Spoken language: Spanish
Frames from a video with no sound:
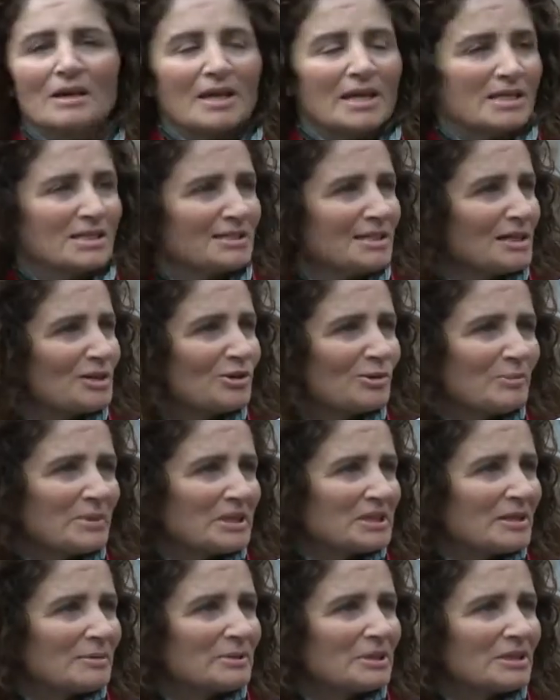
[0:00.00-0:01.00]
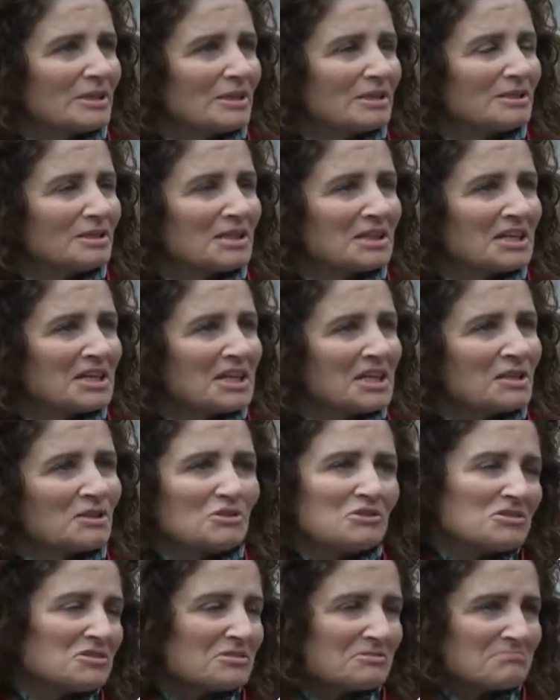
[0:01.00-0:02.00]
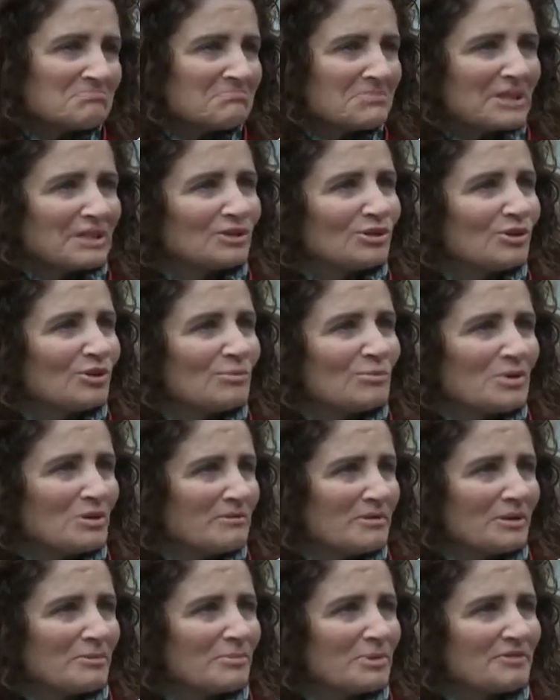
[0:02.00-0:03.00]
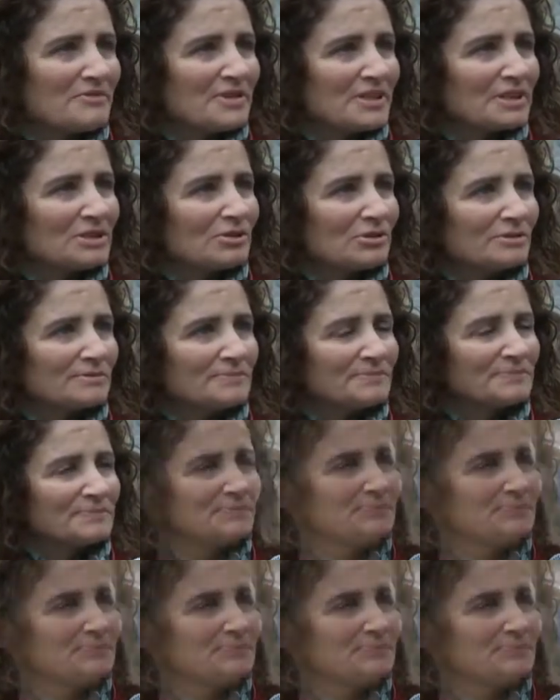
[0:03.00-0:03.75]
están completamente integrados y todo muy bien, perfecto.